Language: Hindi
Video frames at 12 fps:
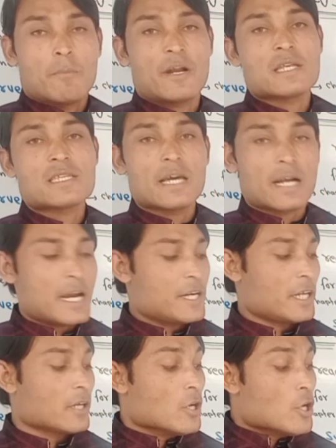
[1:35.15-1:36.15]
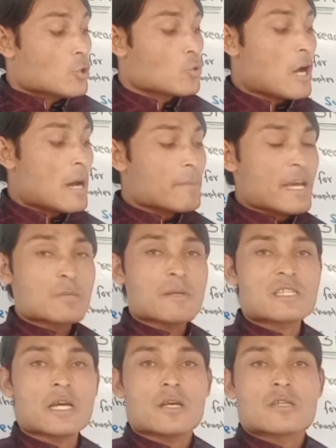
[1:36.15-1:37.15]
फिर से राइटिंग तो आपने
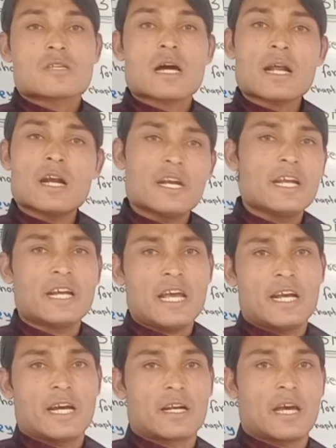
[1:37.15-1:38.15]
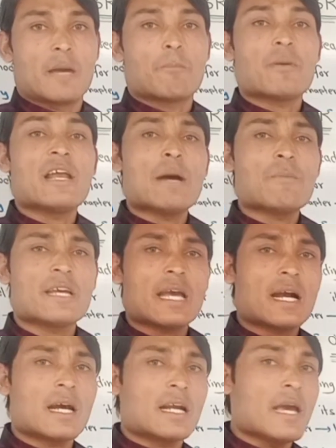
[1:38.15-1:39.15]
इसमें से सारा रीडिंग नहीं करना है पहले आपने
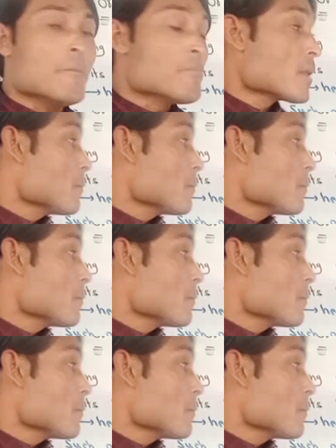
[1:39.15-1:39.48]
क्या करना है